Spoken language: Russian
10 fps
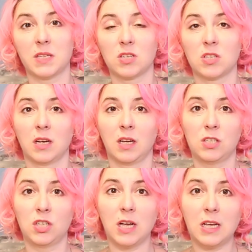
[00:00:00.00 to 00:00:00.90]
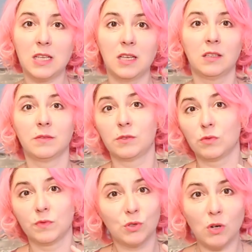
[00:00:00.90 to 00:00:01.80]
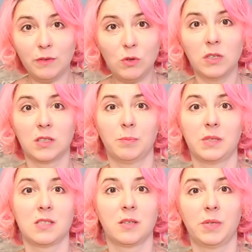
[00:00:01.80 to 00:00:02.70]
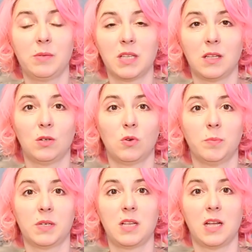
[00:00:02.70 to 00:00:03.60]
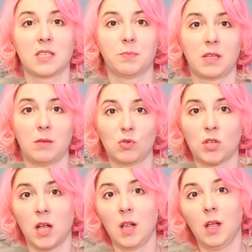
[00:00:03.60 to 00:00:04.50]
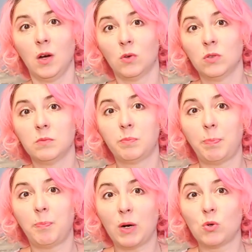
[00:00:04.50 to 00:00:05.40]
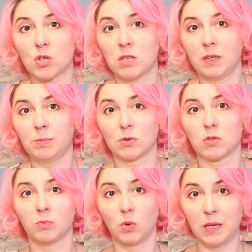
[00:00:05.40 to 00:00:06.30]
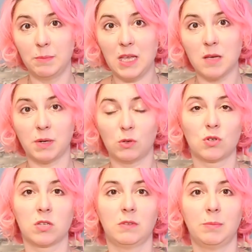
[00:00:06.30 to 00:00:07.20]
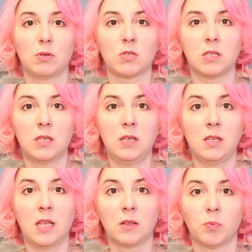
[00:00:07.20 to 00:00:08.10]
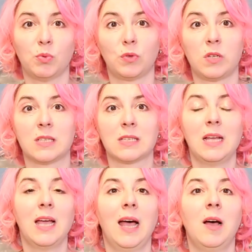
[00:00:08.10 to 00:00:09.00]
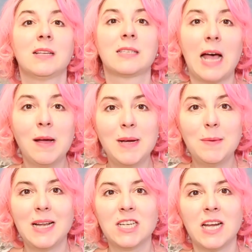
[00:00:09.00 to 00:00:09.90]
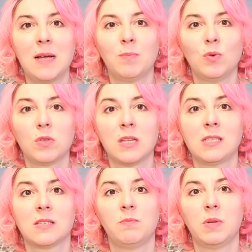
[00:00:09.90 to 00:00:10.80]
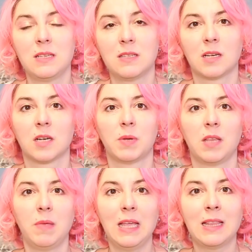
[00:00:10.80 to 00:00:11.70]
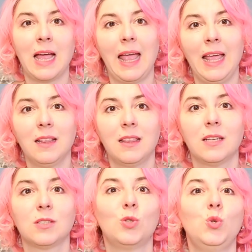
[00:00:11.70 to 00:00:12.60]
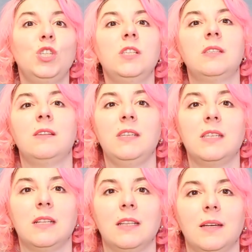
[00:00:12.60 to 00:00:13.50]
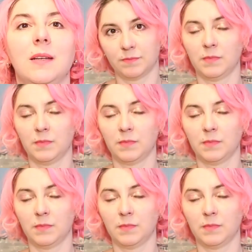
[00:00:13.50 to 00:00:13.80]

падежное окончание, все равно это признак предмета легко определяется, потому что он похож на вопрос, более-менее похож на вопрос, и нету путаницы. Самая большая путаница в признаках предмета – это существительное.